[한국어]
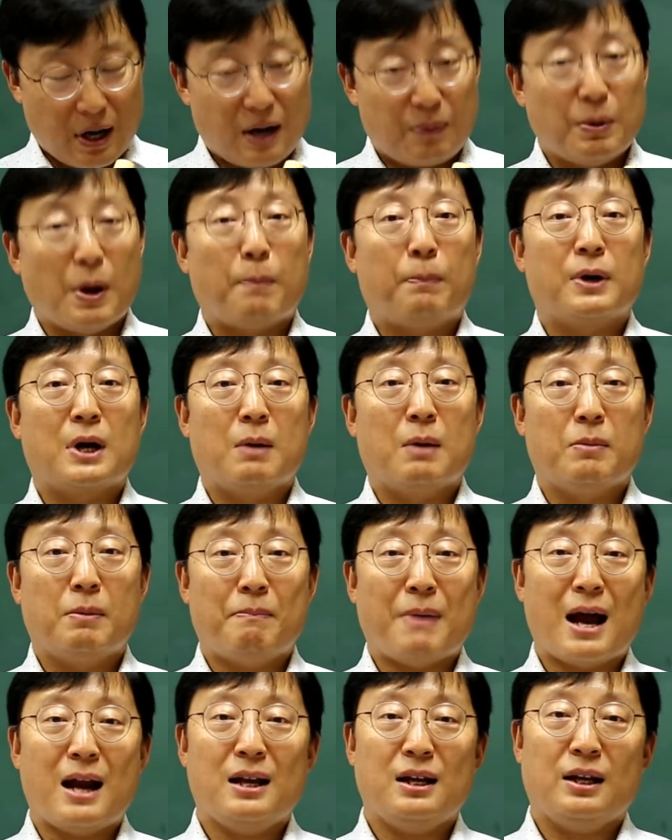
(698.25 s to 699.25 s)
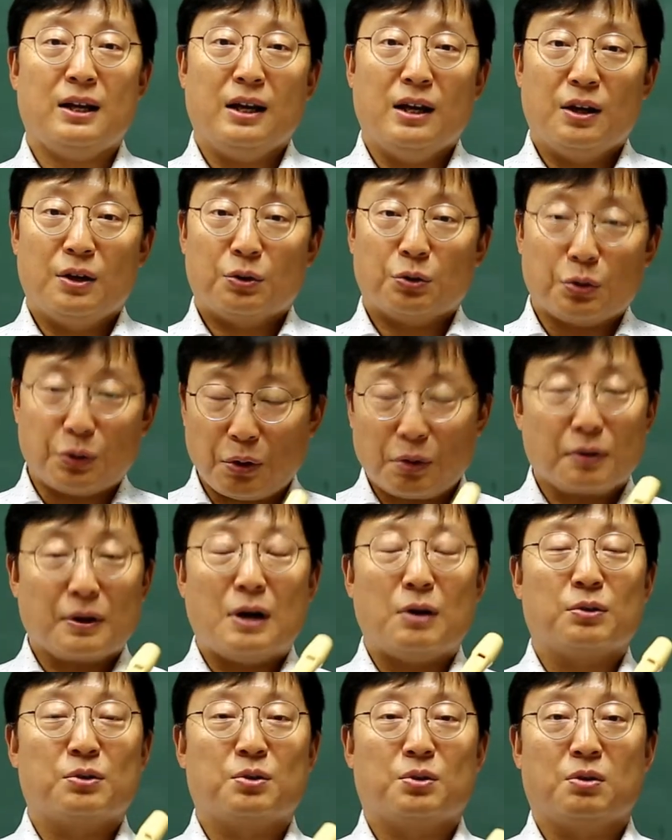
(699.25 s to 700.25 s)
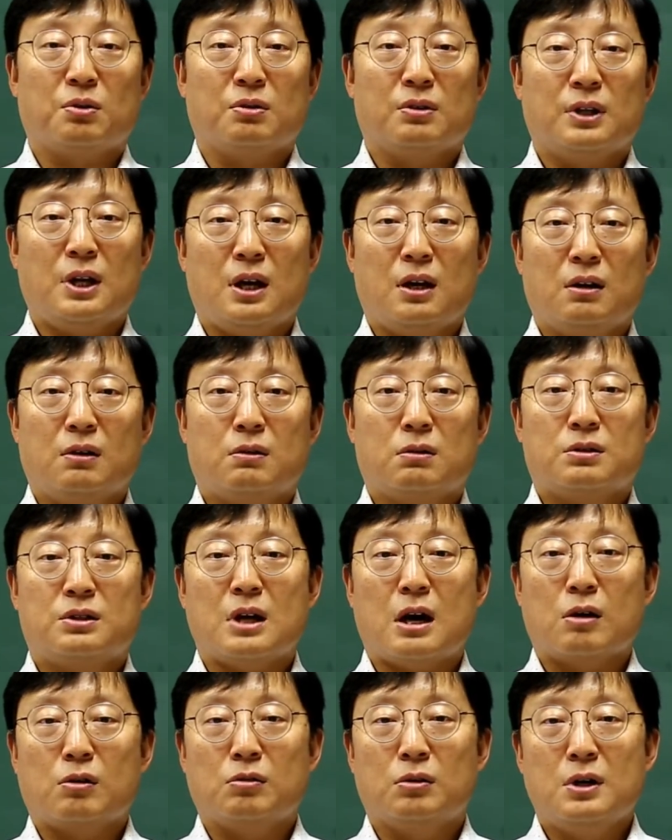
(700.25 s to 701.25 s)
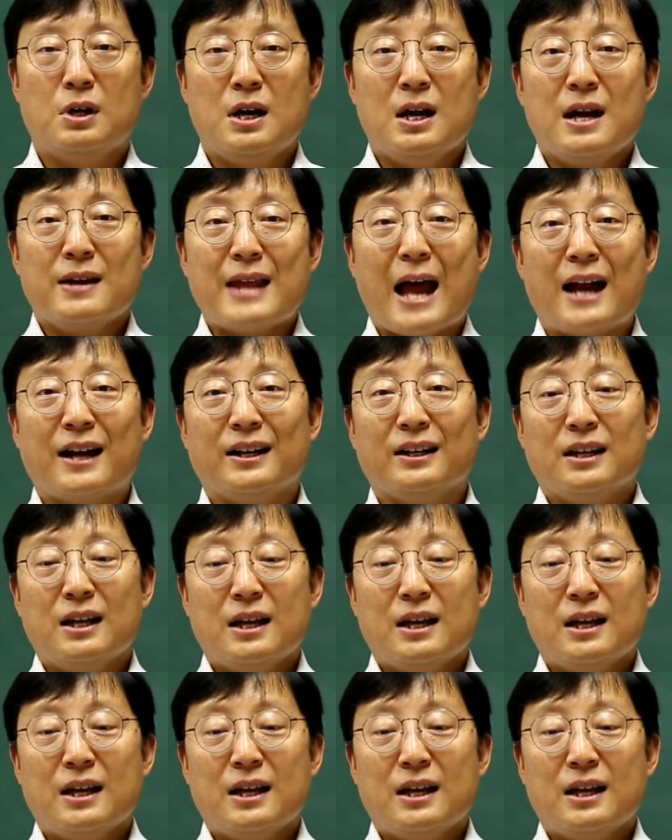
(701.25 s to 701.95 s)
몇 번 하면 빨리 투석 하고 들어오는데, 그렇지 않고 나는